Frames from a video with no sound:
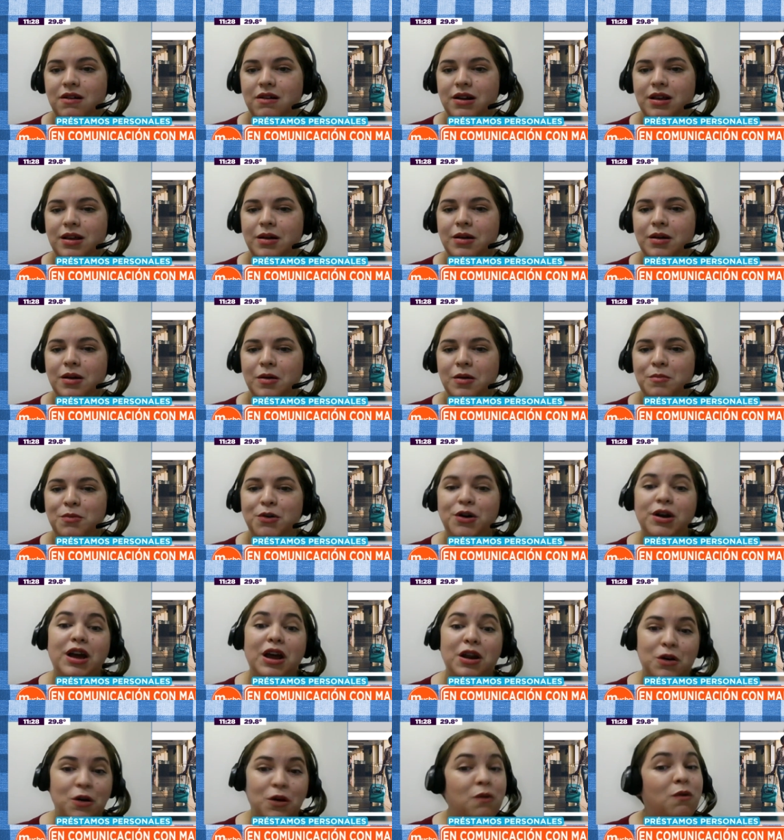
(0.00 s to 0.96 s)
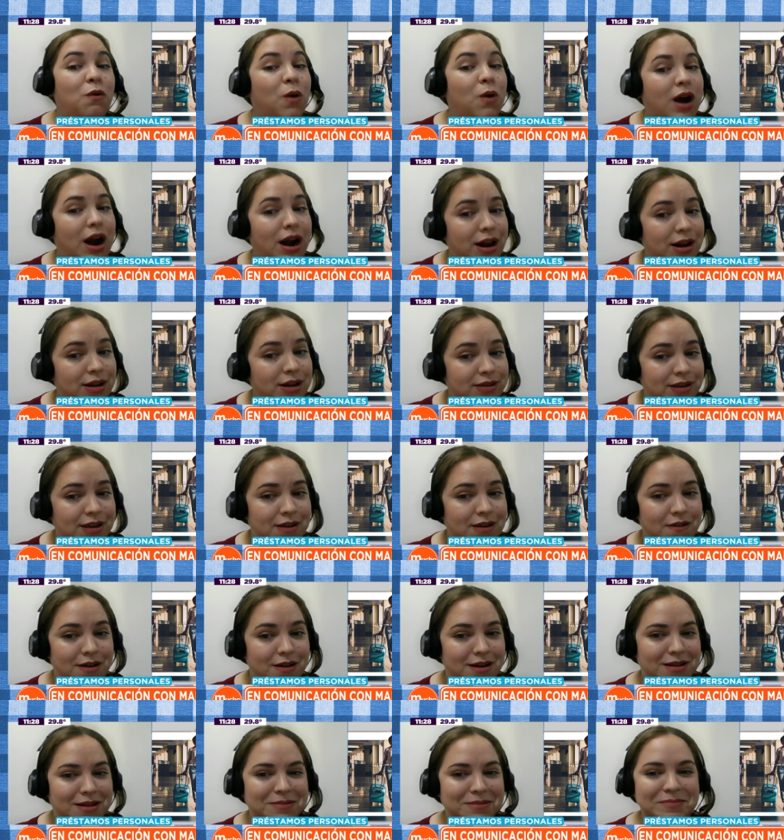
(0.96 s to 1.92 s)
¿verdad? Porque no buscar el sí,
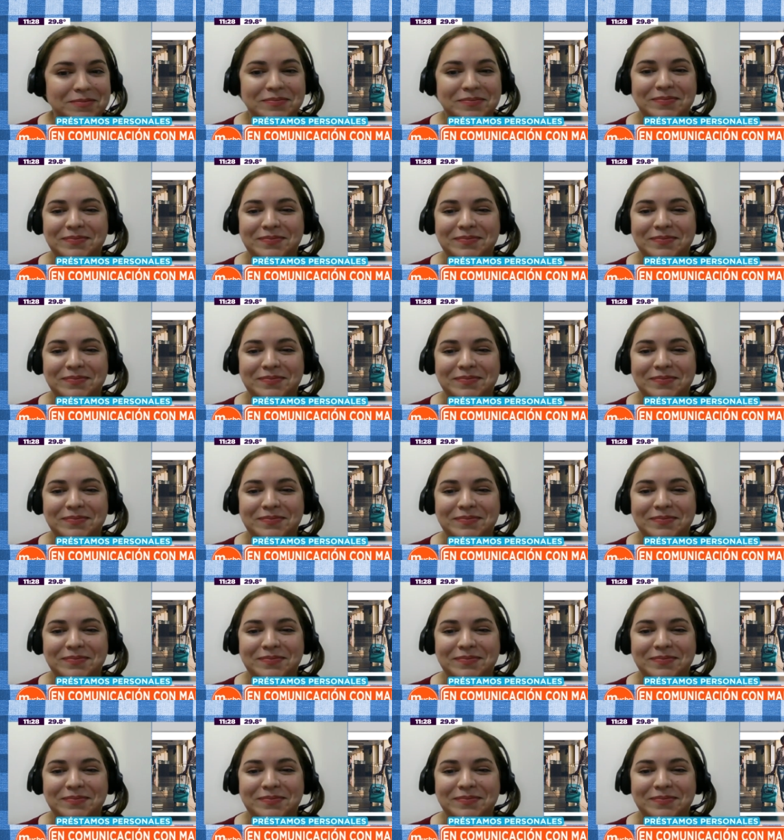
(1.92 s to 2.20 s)
verdad?